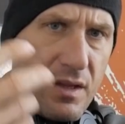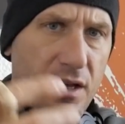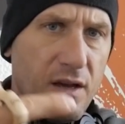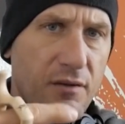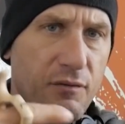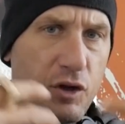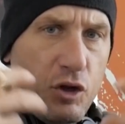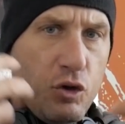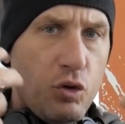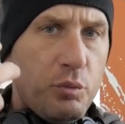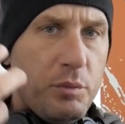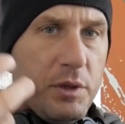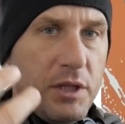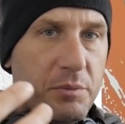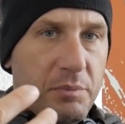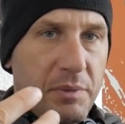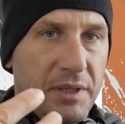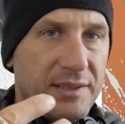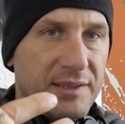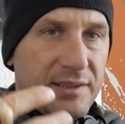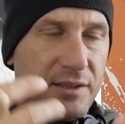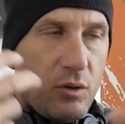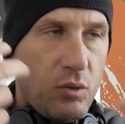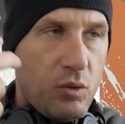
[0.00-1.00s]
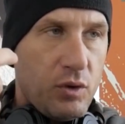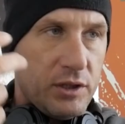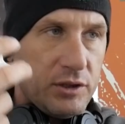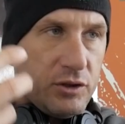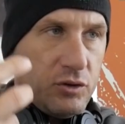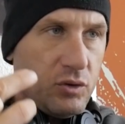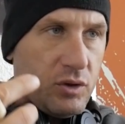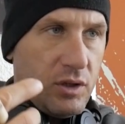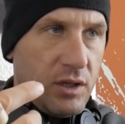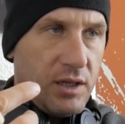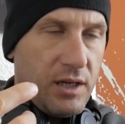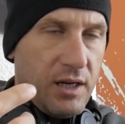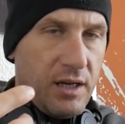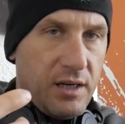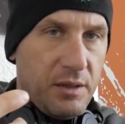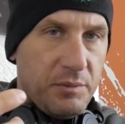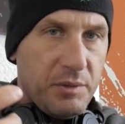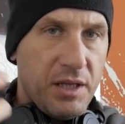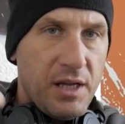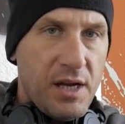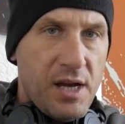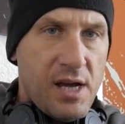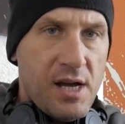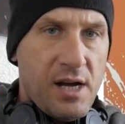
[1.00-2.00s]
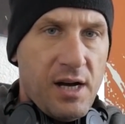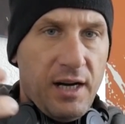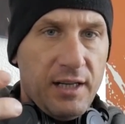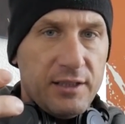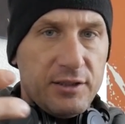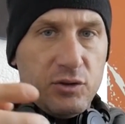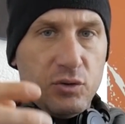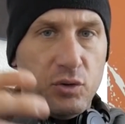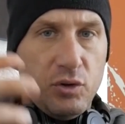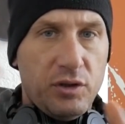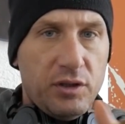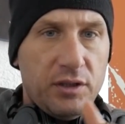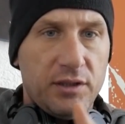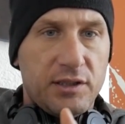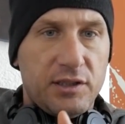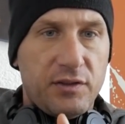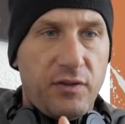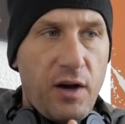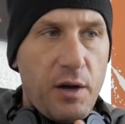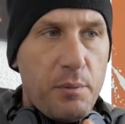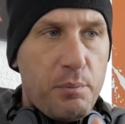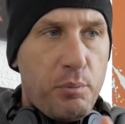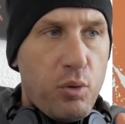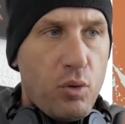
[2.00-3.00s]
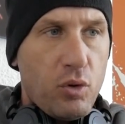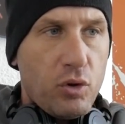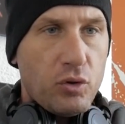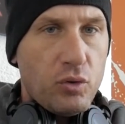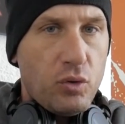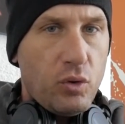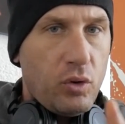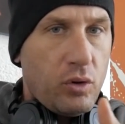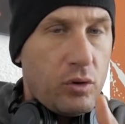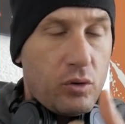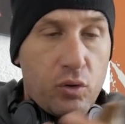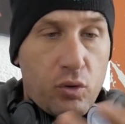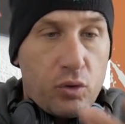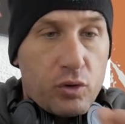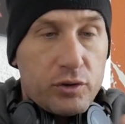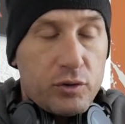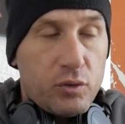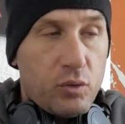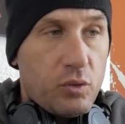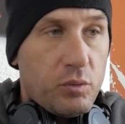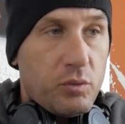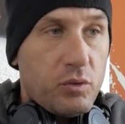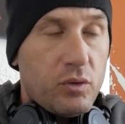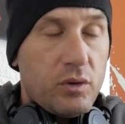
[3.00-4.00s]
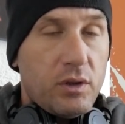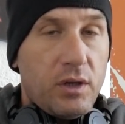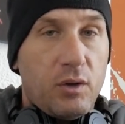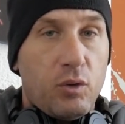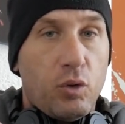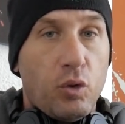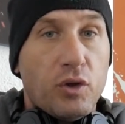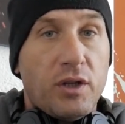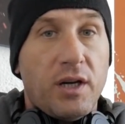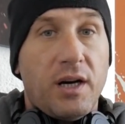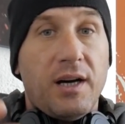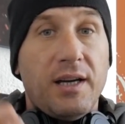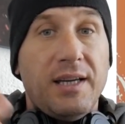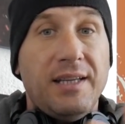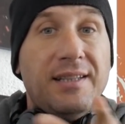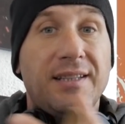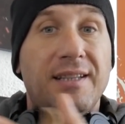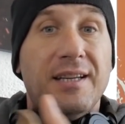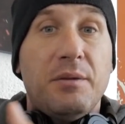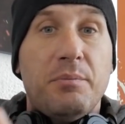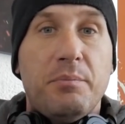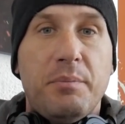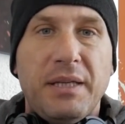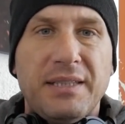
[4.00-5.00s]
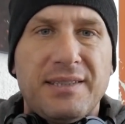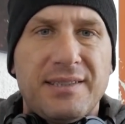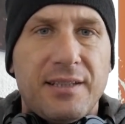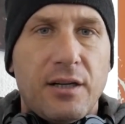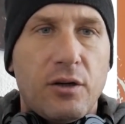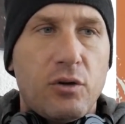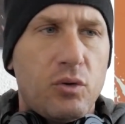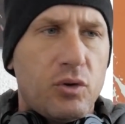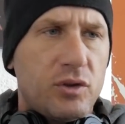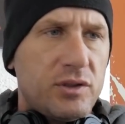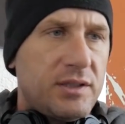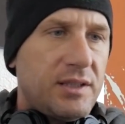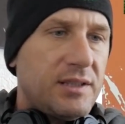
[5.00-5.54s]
wie du mit Messer umgehst oder Karambit, hast du in den 2.0 Kurs oder in den Messerkurs.